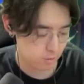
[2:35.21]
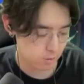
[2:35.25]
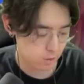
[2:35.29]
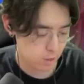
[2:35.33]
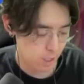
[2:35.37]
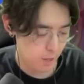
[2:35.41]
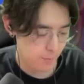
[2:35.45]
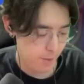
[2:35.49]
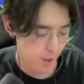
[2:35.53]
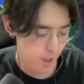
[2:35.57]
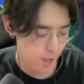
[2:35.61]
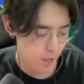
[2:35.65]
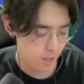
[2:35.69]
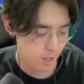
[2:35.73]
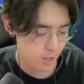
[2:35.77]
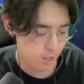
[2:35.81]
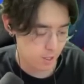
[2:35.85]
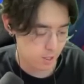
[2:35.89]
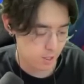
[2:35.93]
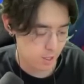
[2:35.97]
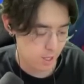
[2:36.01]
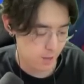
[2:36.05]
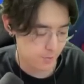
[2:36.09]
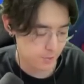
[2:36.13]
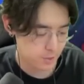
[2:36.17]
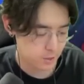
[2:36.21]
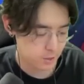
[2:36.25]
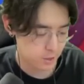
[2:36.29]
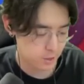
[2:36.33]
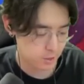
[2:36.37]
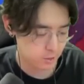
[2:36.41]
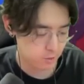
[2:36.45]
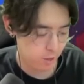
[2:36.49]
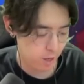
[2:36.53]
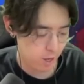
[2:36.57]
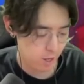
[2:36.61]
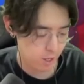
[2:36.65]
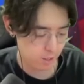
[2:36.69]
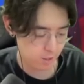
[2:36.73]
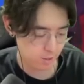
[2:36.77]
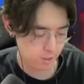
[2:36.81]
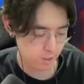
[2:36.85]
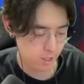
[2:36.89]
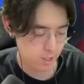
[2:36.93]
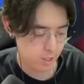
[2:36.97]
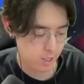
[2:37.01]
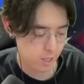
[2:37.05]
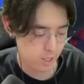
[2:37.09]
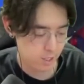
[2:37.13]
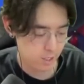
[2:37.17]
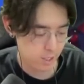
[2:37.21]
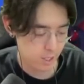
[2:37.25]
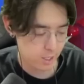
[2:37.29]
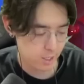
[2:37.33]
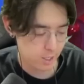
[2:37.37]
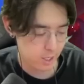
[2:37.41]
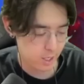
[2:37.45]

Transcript: やばい。やばすぎ、それ。なんでなんでな